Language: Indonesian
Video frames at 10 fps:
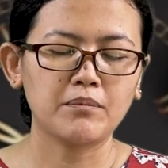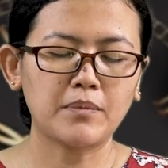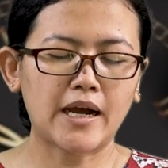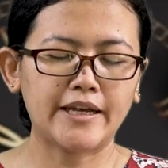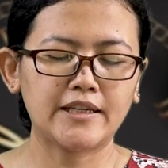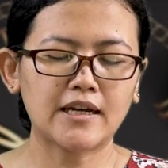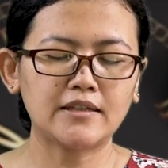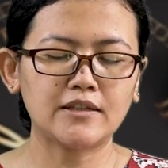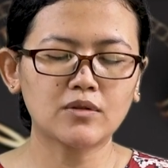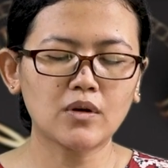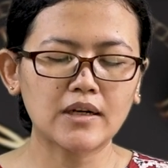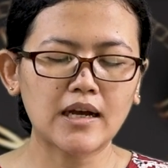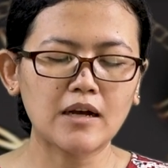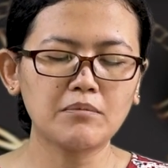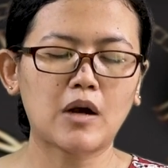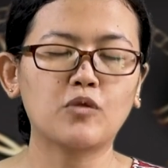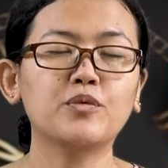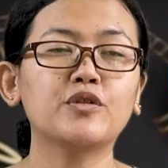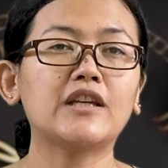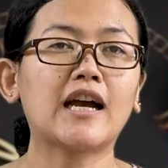baik yang di sorga
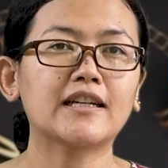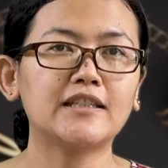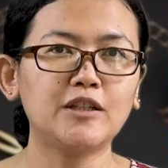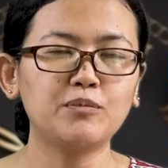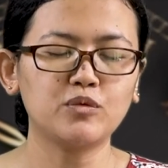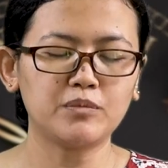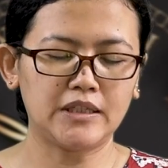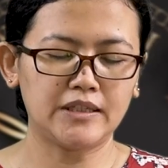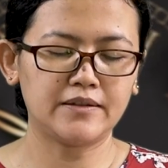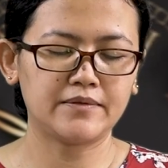maupun yang di bumi.